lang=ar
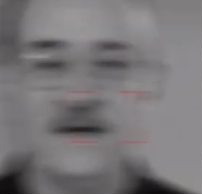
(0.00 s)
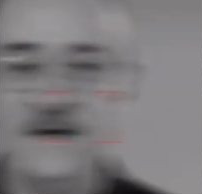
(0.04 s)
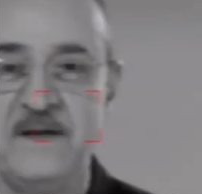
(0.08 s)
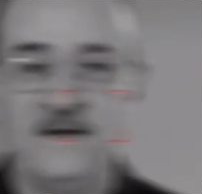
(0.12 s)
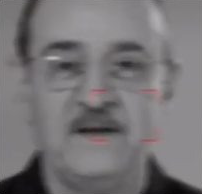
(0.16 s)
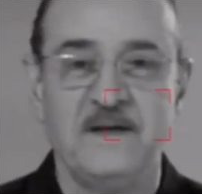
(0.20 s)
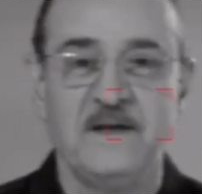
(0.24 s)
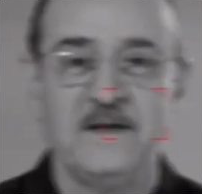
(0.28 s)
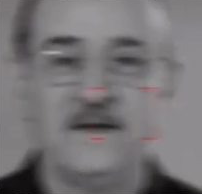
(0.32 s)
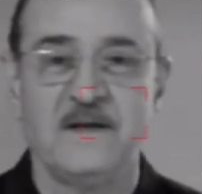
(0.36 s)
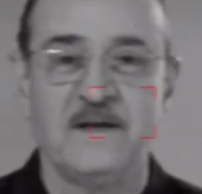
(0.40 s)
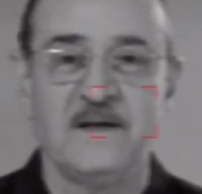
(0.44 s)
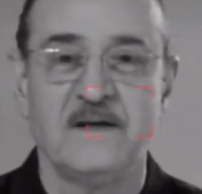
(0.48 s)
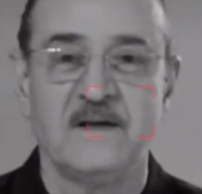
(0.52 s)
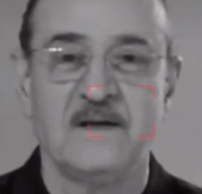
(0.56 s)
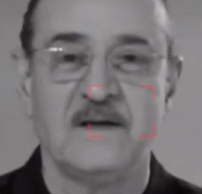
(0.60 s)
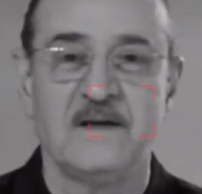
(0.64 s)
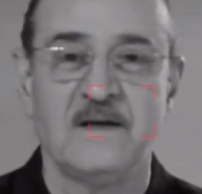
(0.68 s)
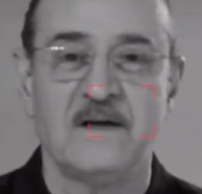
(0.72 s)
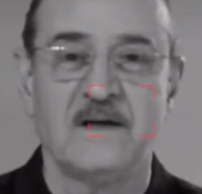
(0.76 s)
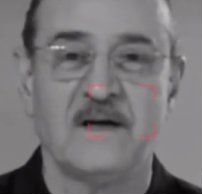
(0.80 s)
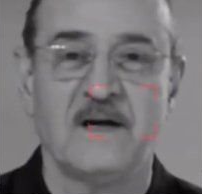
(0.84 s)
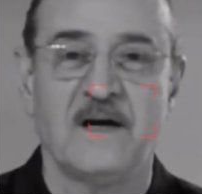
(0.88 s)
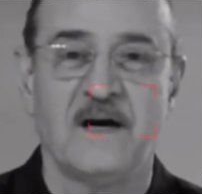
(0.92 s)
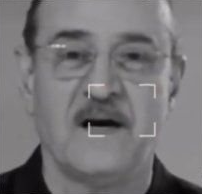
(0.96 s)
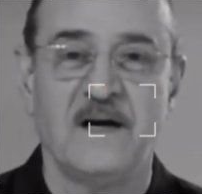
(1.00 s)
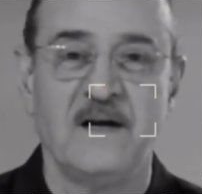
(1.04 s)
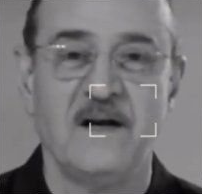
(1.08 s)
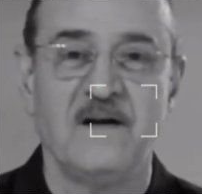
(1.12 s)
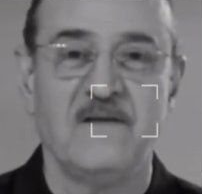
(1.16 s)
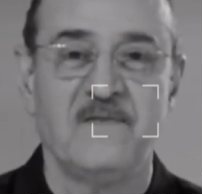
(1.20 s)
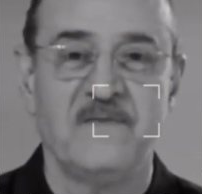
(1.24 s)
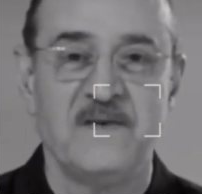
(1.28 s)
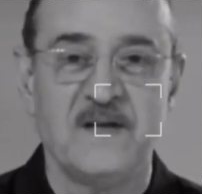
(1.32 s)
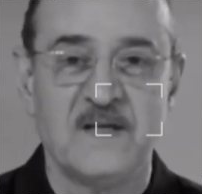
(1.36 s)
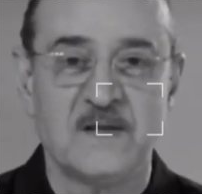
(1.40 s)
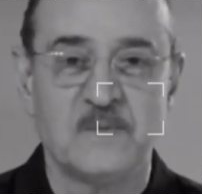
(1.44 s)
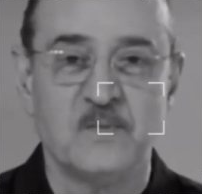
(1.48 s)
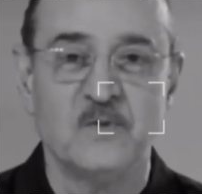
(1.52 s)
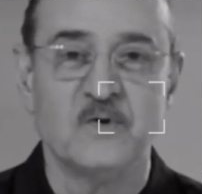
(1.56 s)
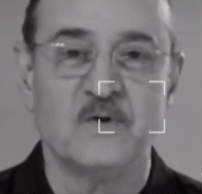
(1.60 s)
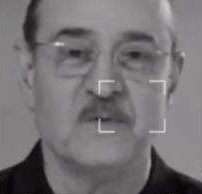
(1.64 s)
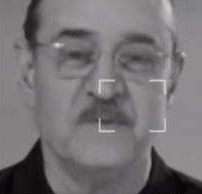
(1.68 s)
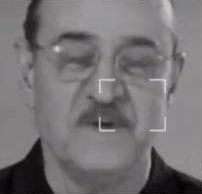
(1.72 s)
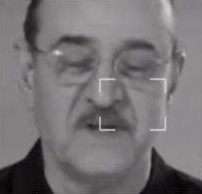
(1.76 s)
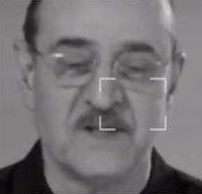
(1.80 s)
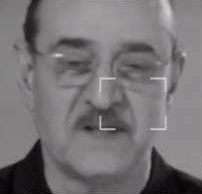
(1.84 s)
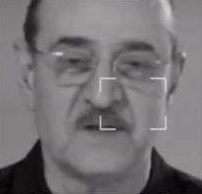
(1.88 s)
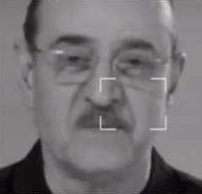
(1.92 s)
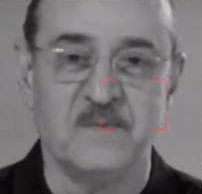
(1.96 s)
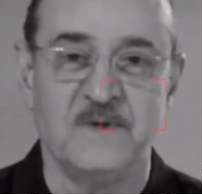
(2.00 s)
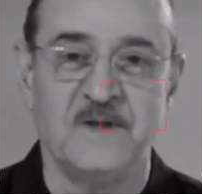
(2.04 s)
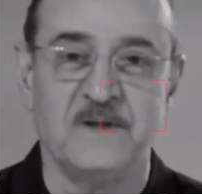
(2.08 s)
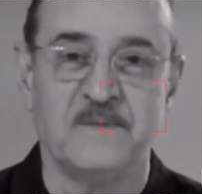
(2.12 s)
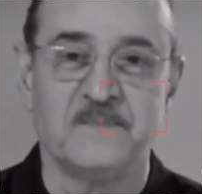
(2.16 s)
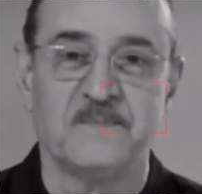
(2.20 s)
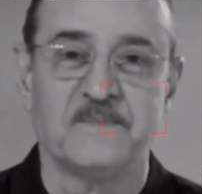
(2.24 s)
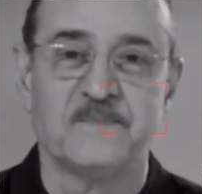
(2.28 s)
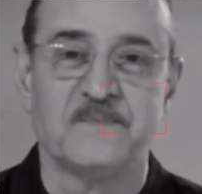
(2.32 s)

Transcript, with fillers: بالفيديو ده فاجئ بسام كوسة الكل